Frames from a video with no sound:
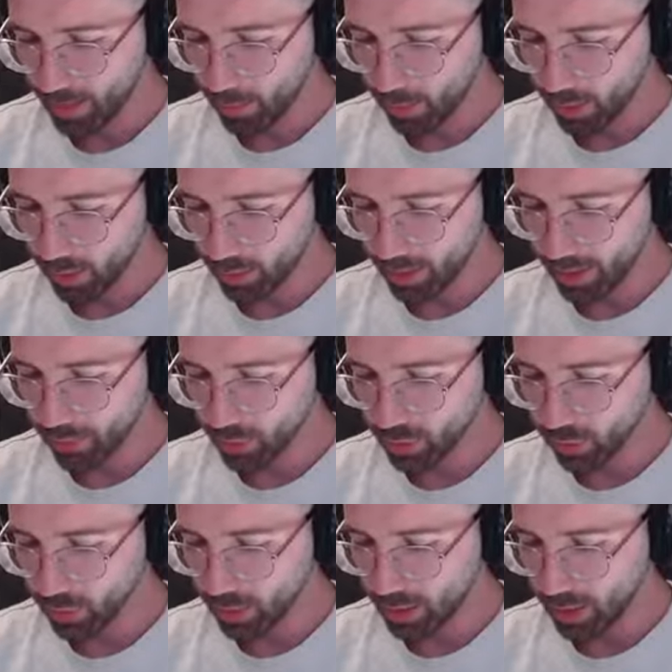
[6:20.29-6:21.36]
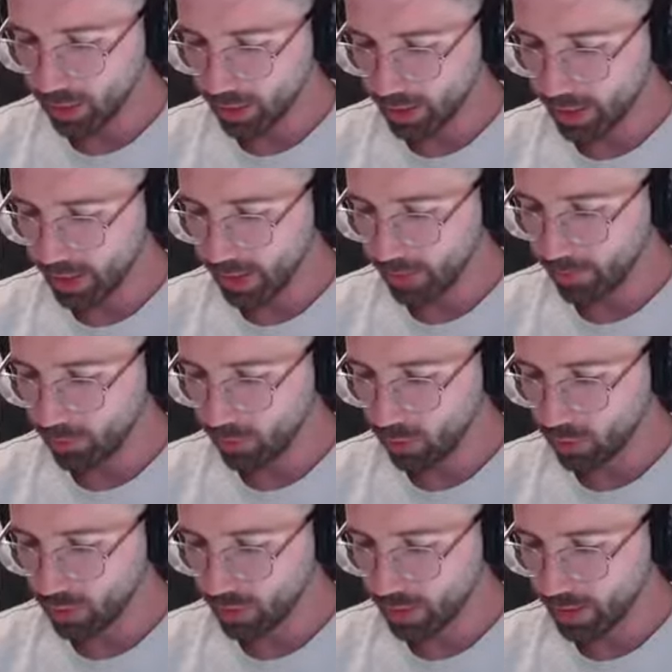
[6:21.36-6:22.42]
Bueno, tenemos a un tío que
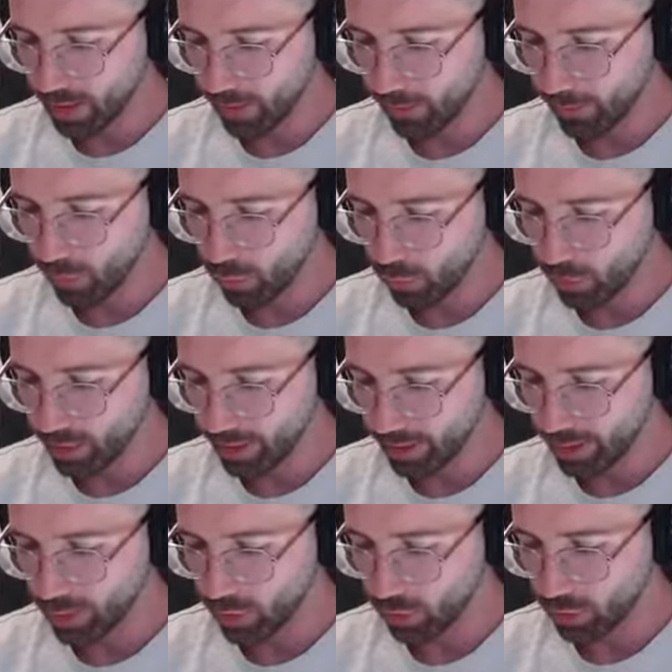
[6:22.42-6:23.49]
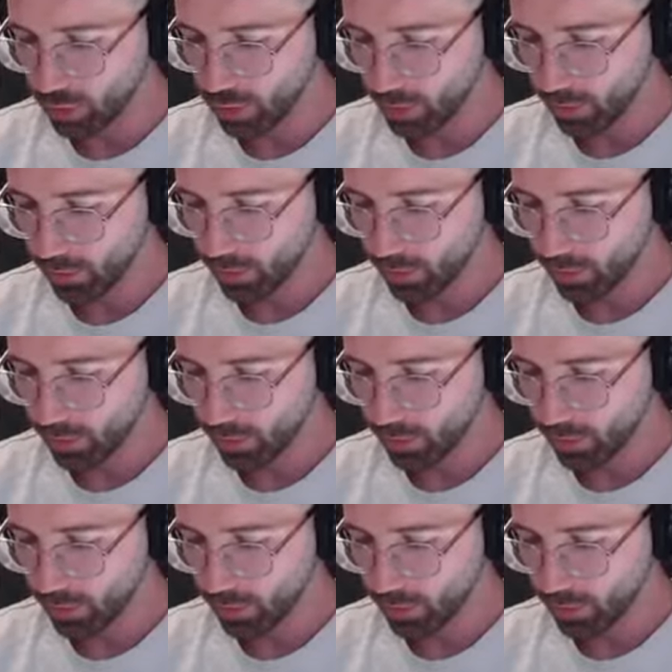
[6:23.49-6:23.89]
nos tiene focuseaditos.